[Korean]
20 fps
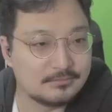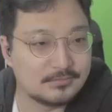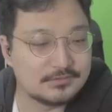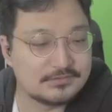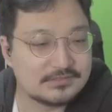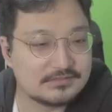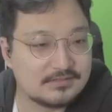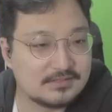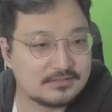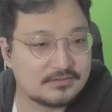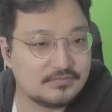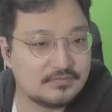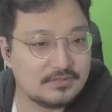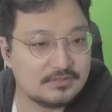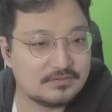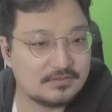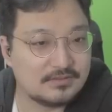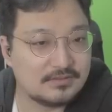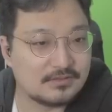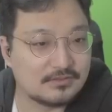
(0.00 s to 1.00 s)
머스크가
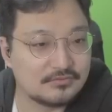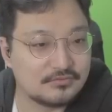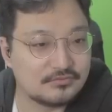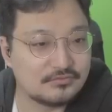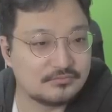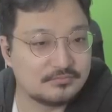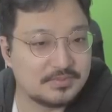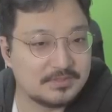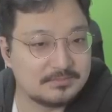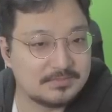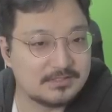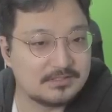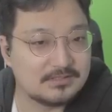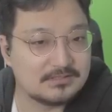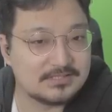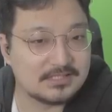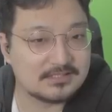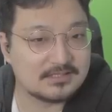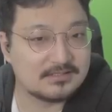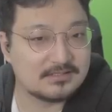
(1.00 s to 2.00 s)
트위터의 어두운 비밀을
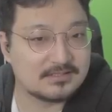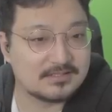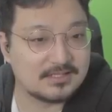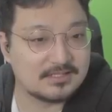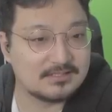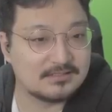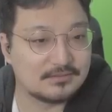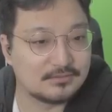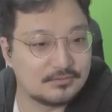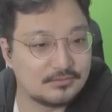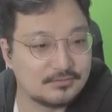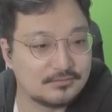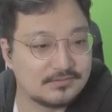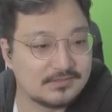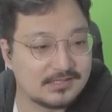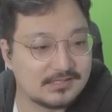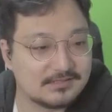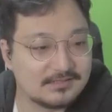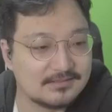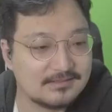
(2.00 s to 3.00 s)
찾기를 기다리는
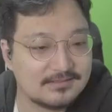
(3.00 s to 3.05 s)
언론사들.